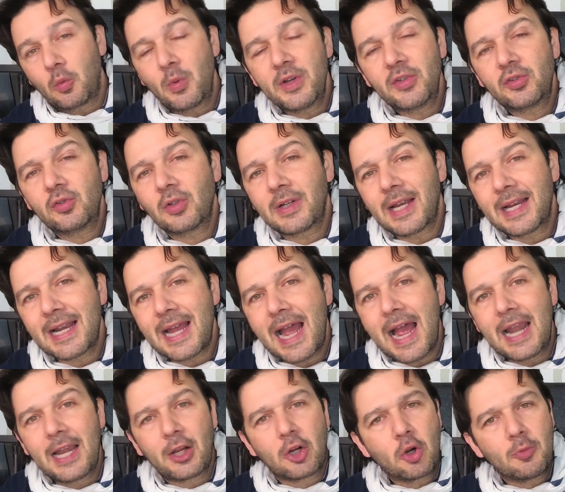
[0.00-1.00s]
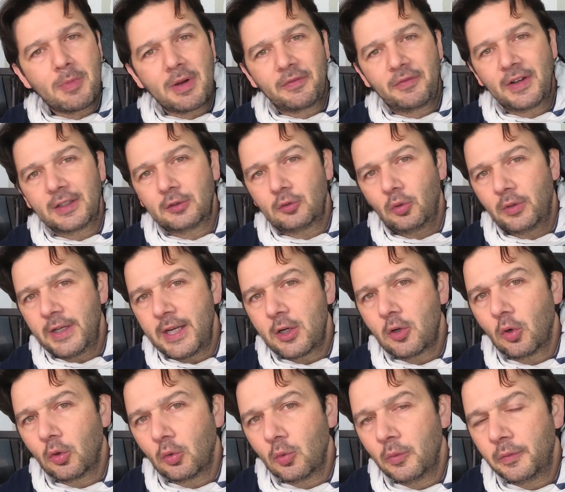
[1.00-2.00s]
questo canale come ha fatto
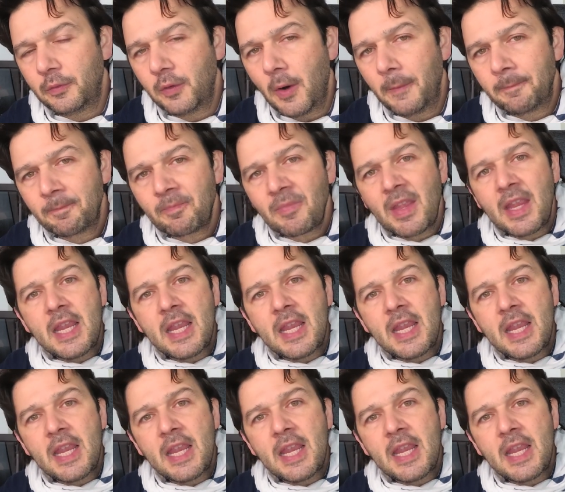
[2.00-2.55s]
Nico Rufo